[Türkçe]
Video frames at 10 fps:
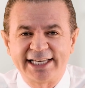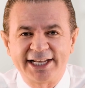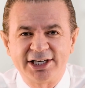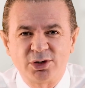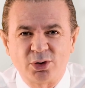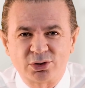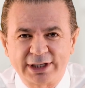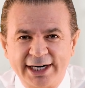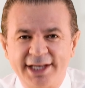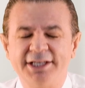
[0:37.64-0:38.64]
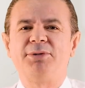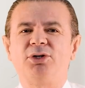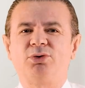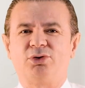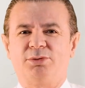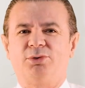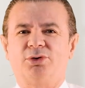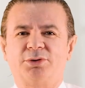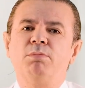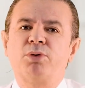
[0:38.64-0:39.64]
kendini gösteren bir
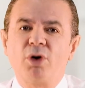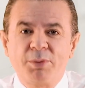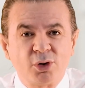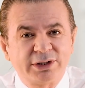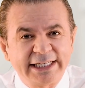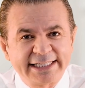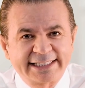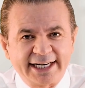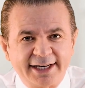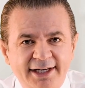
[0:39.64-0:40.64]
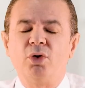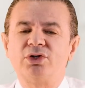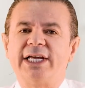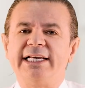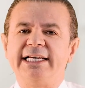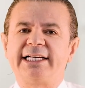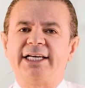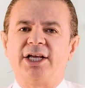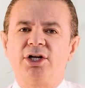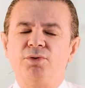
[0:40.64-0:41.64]
durumdur. Probiyotik ise
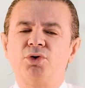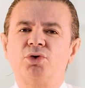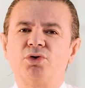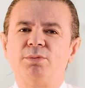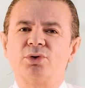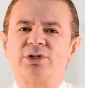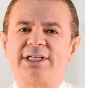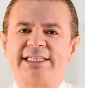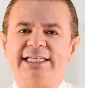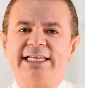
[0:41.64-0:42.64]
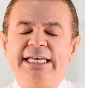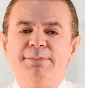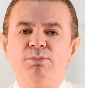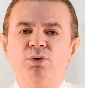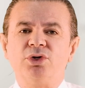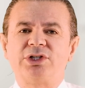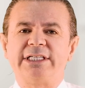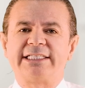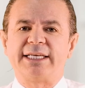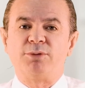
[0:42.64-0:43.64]
özellikle vücudumuzdaki immün
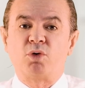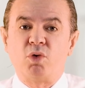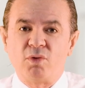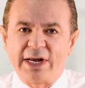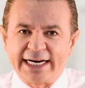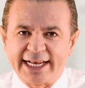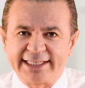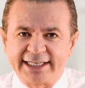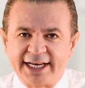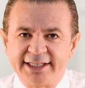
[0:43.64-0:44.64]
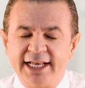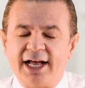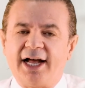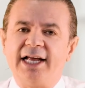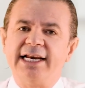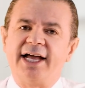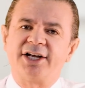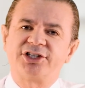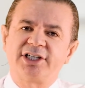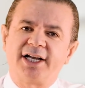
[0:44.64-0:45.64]
sistemi kuvvetlendiren,
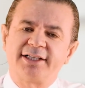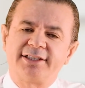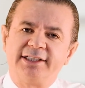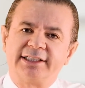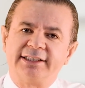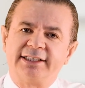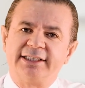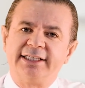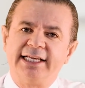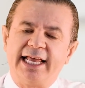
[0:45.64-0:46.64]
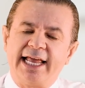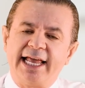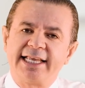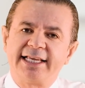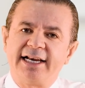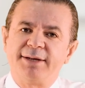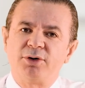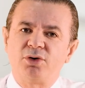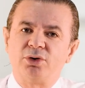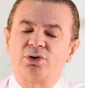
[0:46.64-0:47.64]
alerjik hastalıkları
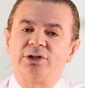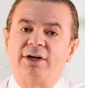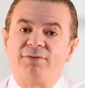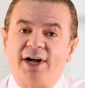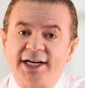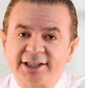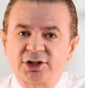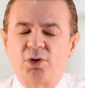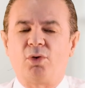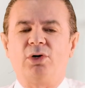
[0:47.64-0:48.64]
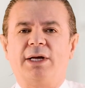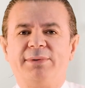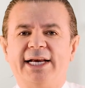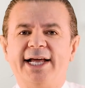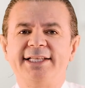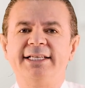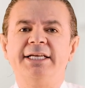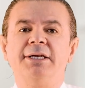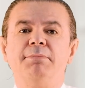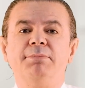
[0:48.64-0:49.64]
engelleme konusunda faydası olabilen
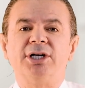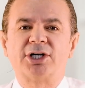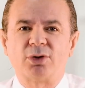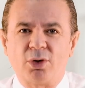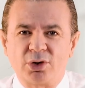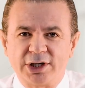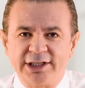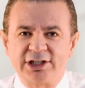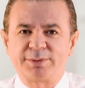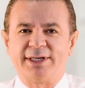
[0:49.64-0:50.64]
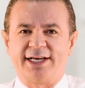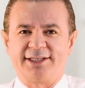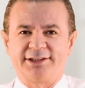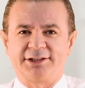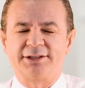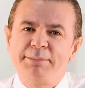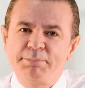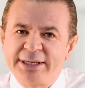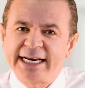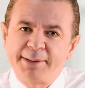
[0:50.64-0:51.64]
mikroorganizmalardır.
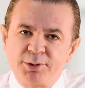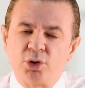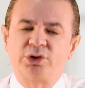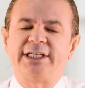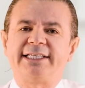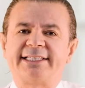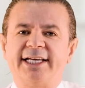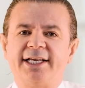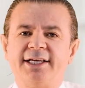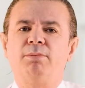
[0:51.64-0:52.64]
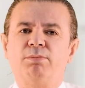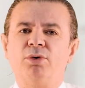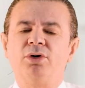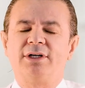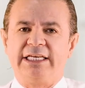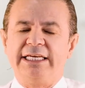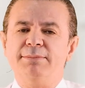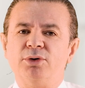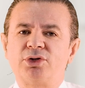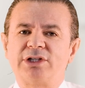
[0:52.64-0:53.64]
Prebiyotik ise bu
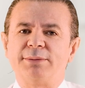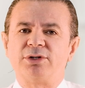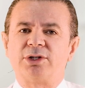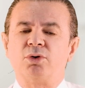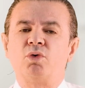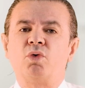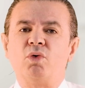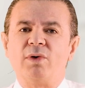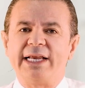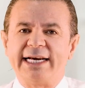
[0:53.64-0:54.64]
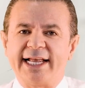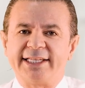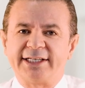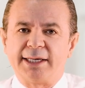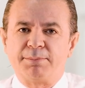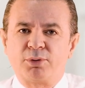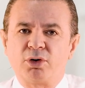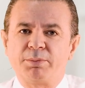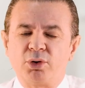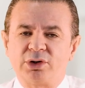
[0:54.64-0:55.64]
immün sistemimizi kuvvetlendiren
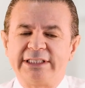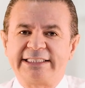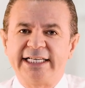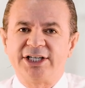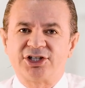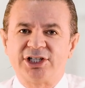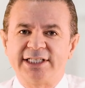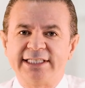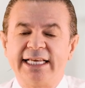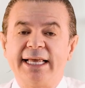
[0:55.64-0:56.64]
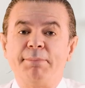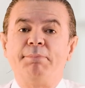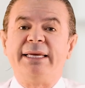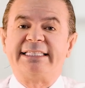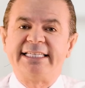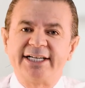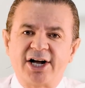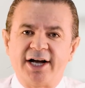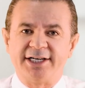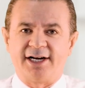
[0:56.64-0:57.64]
probiyotikler için besin
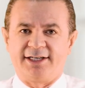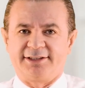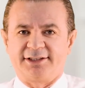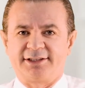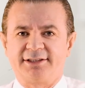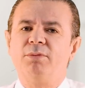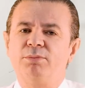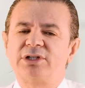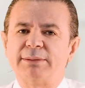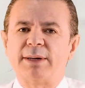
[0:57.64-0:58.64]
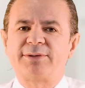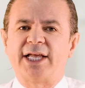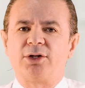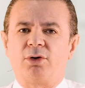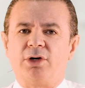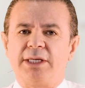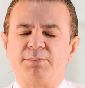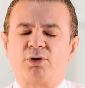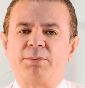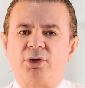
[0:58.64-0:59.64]
kaynağıdır. Bu sebepten dolayı
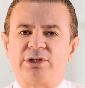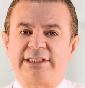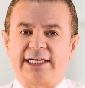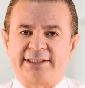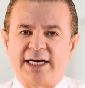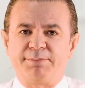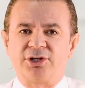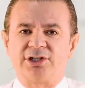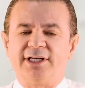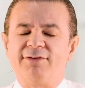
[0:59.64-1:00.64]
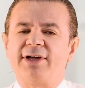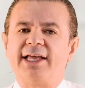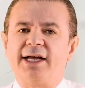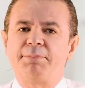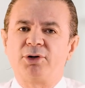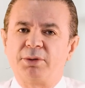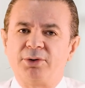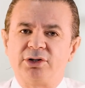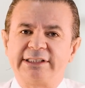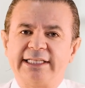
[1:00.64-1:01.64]
probiyotikler tek başına veya
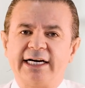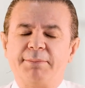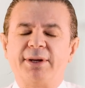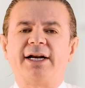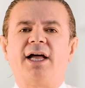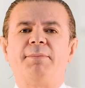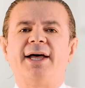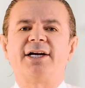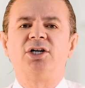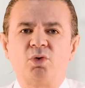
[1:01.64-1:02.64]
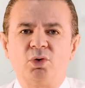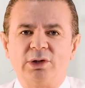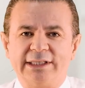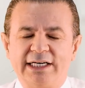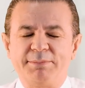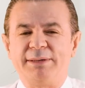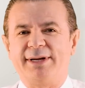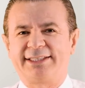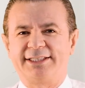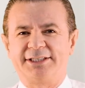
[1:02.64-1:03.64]
probiyotiklerle beraber
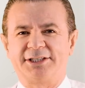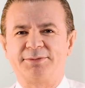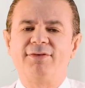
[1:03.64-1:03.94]
kullanılabilmektedir.